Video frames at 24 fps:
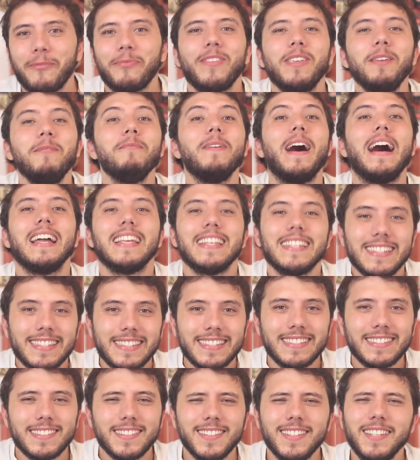E
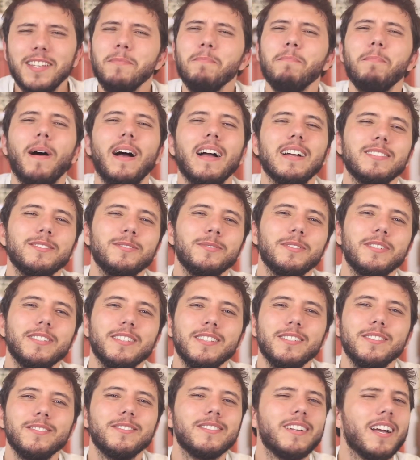mais, que impacto
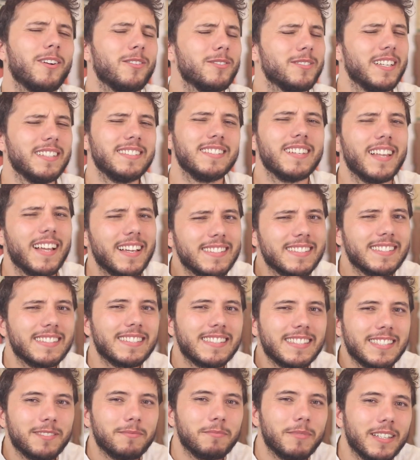que o que acontece lá em
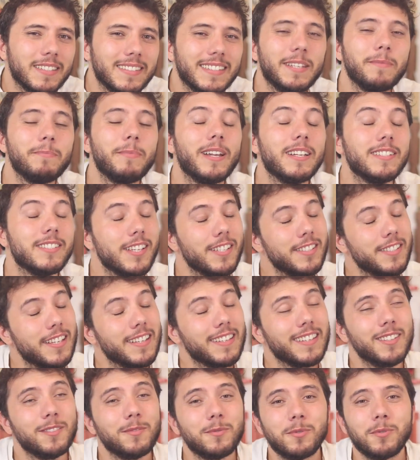cima tem para gente
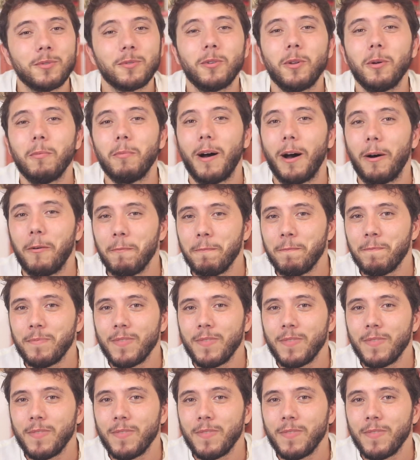aqui no Sul Global?